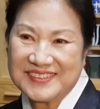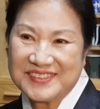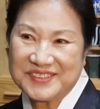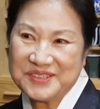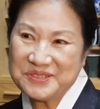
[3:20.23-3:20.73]

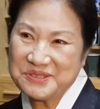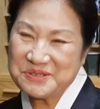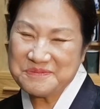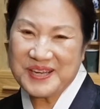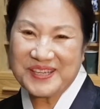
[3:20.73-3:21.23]
그럴, 어,
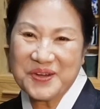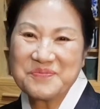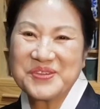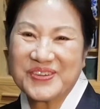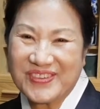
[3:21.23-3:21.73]
수밖에
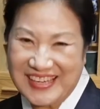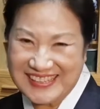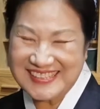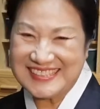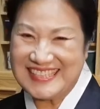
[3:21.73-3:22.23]
없는 것
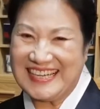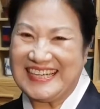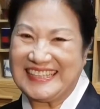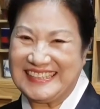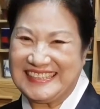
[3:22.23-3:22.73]
같은
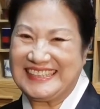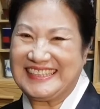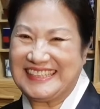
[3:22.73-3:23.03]
생각이거든요.